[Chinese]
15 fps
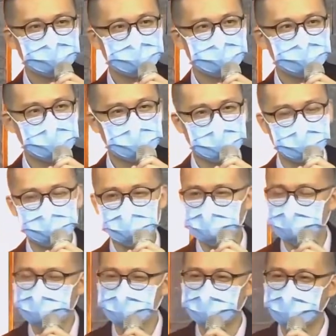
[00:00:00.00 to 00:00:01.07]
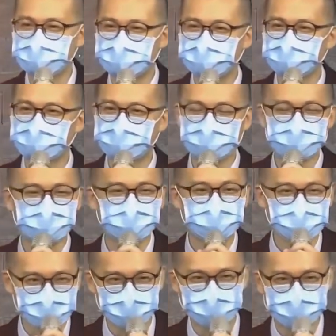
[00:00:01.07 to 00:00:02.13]
没有凭着理性去
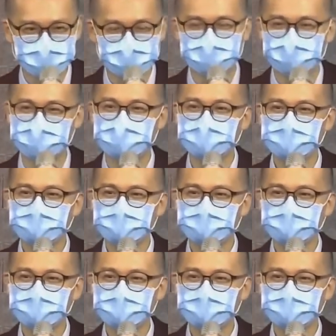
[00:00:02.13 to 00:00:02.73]
跟随一个人。